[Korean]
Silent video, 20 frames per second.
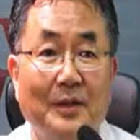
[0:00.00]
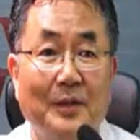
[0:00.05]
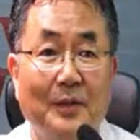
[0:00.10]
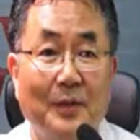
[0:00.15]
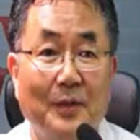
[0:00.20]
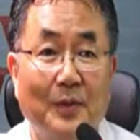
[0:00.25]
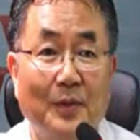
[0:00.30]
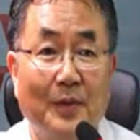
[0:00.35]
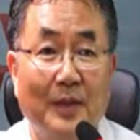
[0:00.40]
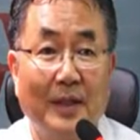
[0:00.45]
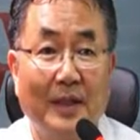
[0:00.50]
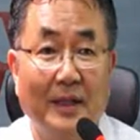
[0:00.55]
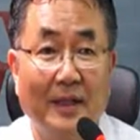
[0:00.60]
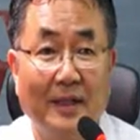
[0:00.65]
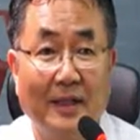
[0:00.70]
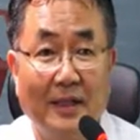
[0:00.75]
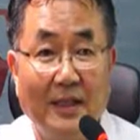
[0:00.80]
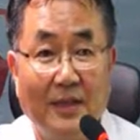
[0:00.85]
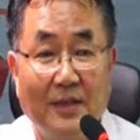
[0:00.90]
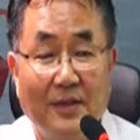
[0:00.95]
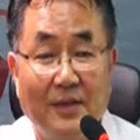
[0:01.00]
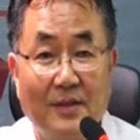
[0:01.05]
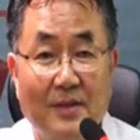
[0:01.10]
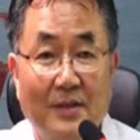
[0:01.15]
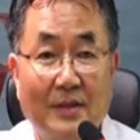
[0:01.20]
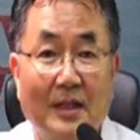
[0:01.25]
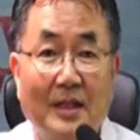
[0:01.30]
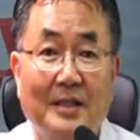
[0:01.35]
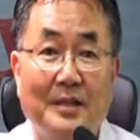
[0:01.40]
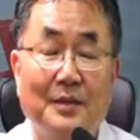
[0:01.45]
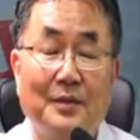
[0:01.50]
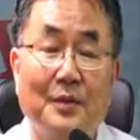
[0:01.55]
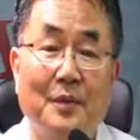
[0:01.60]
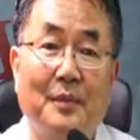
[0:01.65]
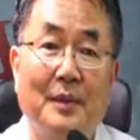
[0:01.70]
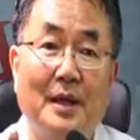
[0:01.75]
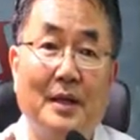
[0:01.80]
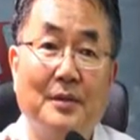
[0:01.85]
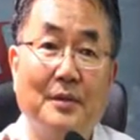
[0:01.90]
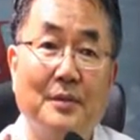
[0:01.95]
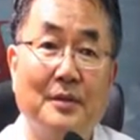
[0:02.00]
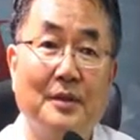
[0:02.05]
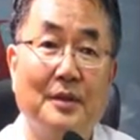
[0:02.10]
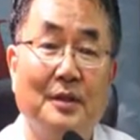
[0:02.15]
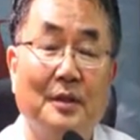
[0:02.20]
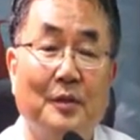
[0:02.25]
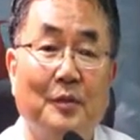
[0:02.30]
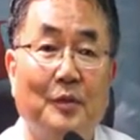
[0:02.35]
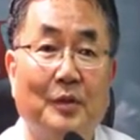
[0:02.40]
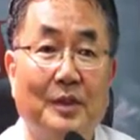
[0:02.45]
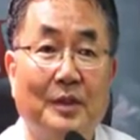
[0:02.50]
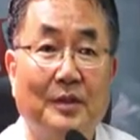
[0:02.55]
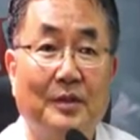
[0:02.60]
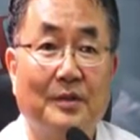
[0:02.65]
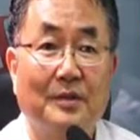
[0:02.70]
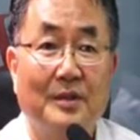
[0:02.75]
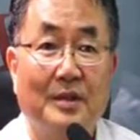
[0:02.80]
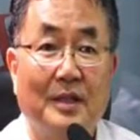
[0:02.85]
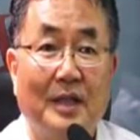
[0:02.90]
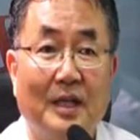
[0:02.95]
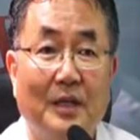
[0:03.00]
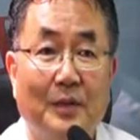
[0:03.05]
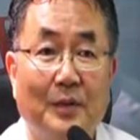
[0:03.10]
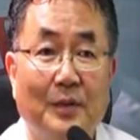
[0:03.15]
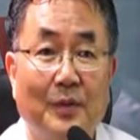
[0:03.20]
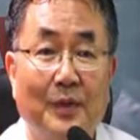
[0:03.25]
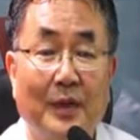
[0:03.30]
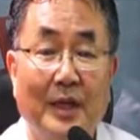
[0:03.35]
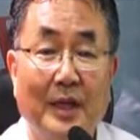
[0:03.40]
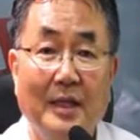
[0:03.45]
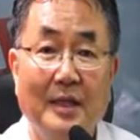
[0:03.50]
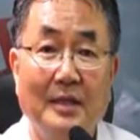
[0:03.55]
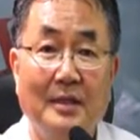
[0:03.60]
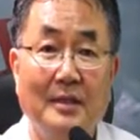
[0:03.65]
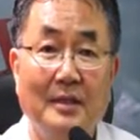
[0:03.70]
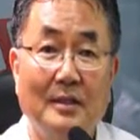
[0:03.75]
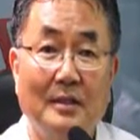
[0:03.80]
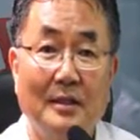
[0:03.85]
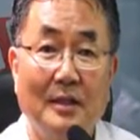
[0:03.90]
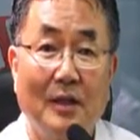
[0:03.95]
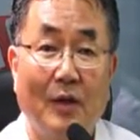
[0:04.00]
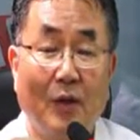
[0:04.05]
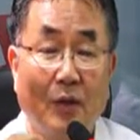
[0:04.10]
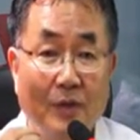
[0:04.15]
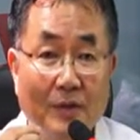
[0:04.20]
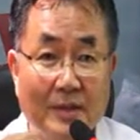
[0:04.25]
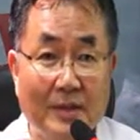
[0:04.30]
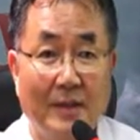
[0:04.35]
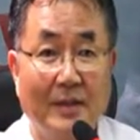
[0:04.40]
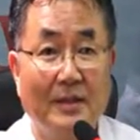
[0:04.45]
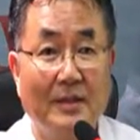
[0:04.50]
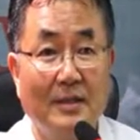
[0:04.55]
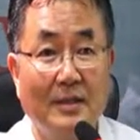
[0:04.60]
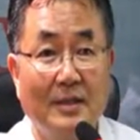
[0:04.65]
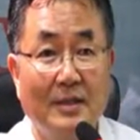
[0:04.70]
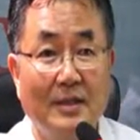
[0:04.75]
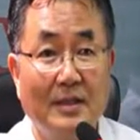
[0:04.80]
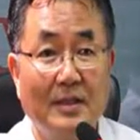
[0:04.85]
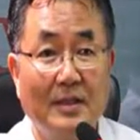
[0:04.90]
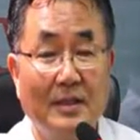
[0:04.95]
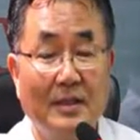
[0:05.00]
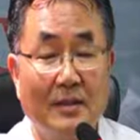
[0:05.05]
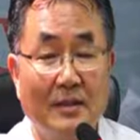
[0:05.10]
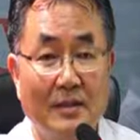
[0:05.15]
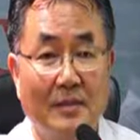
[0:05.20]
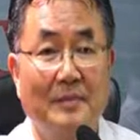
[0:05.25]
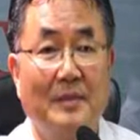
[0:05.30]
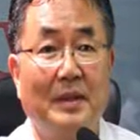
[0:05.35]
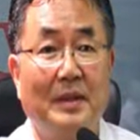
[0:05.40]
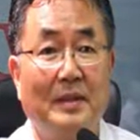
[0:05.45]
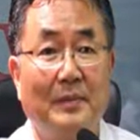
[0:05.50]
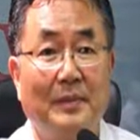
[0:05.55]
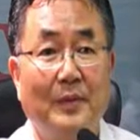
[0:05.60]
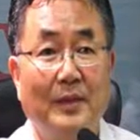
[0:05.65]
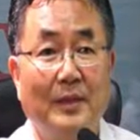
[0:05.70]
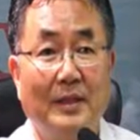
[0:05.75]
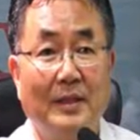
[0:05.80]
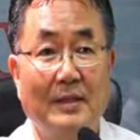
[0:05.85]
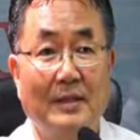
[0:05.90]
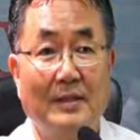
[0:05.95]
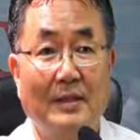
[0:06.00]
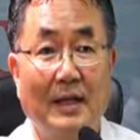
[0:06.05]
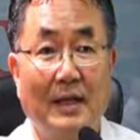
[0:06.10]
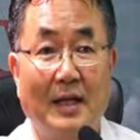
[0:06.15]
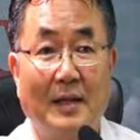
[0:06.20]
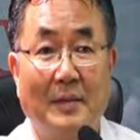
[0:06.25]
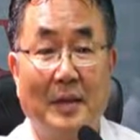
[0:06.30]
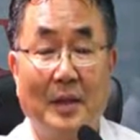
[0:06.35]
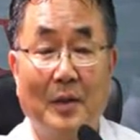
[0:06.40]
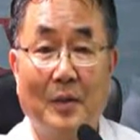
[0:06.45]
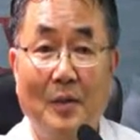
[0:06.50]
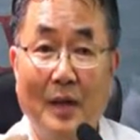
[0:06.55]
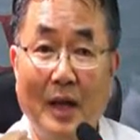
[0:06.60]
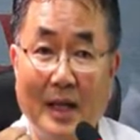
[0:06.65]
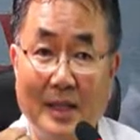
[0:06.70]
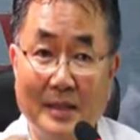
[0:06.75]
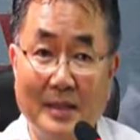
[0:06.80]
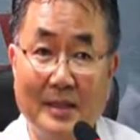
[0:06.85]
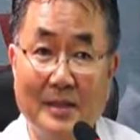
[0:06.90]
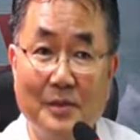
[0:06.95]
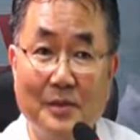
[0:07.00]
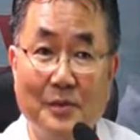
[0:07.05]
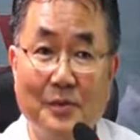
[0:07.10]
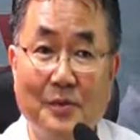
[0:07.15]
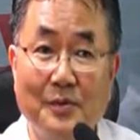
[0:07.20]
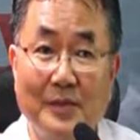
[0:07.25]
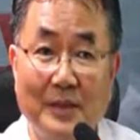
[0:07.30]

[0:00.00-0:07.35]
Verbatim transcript: 또 이것을 가지고 바로 원격제하고 회의를 언제든지 스마트폰이 있는 사람하고 하실 수